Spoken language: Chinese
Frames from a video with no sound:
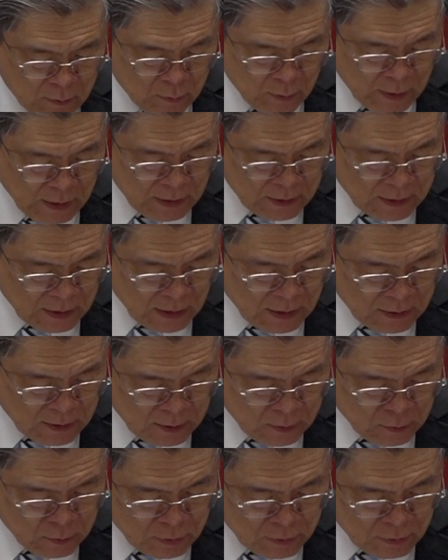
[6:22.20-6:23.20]
对这个
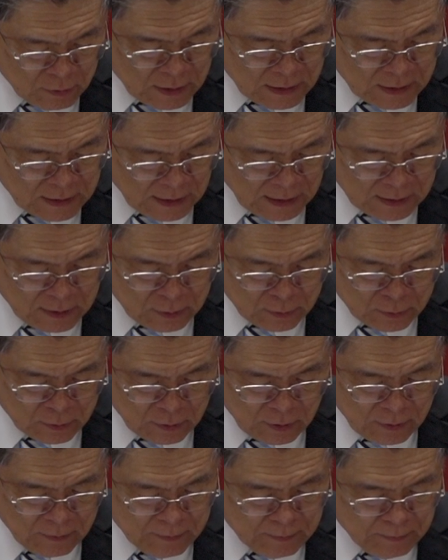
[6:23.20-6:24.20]
人说，对个瞎子
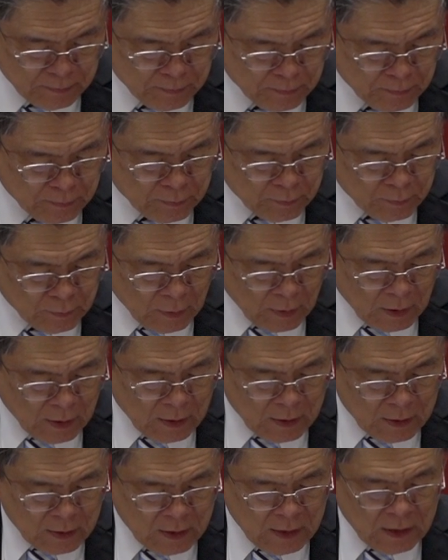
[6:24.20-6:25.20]
说，
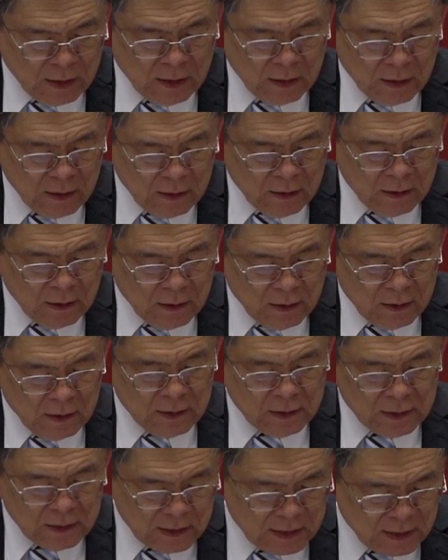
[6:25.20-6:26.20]
你
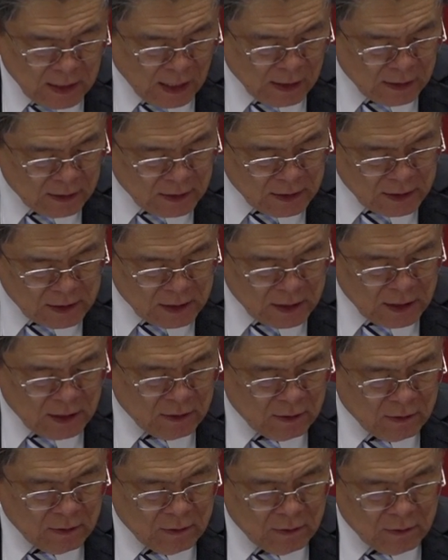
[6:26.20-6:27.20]
相
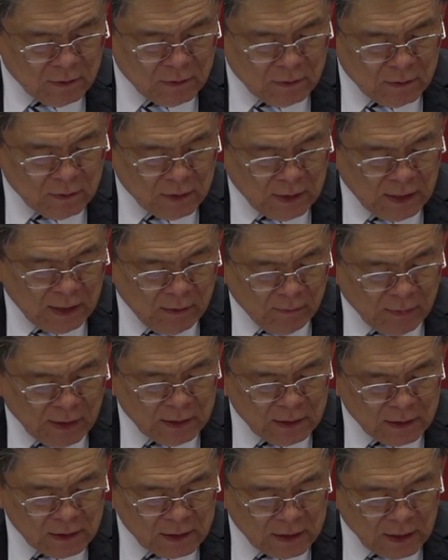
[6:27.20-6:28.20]
信。你
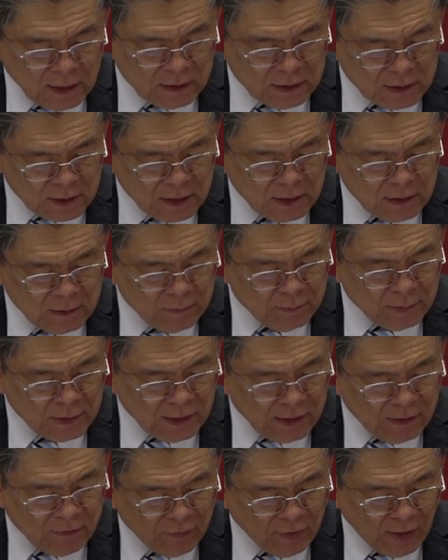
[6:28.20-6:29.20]
们相
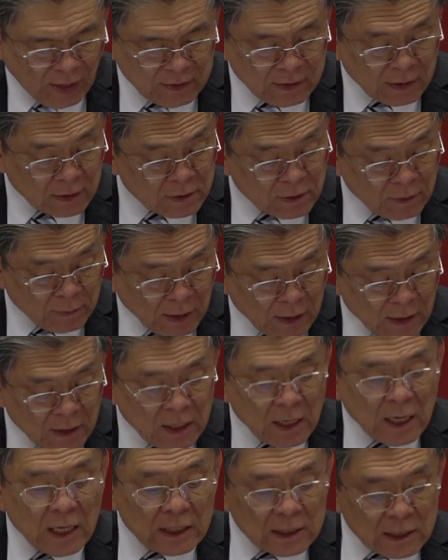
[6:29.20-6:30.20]
信，believe that 相信什么？
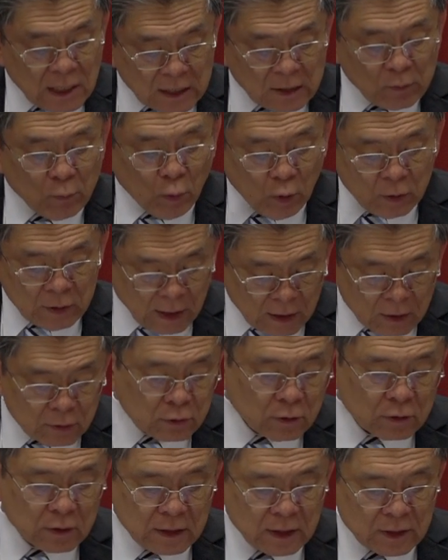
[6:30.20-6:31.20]
相信我能够
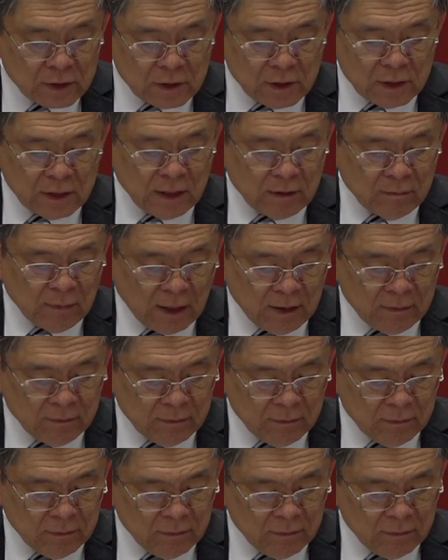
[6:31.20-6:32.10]
做这件事情吗？